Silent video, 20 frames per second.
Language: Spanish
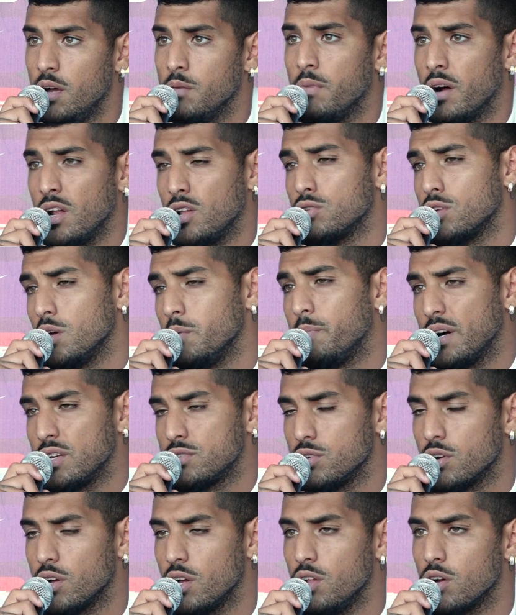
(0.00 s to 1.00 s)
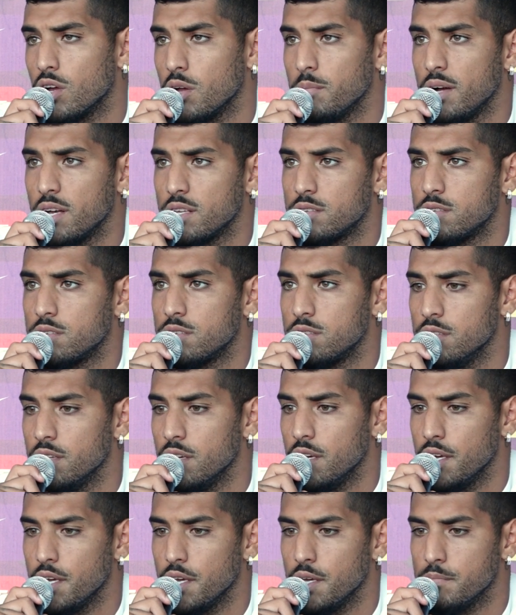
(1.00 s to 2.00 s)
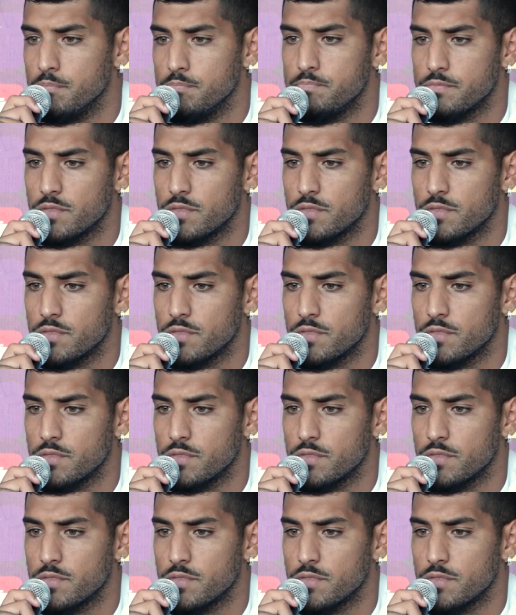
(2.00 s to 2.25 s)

más los espacios, que es lo que más eh,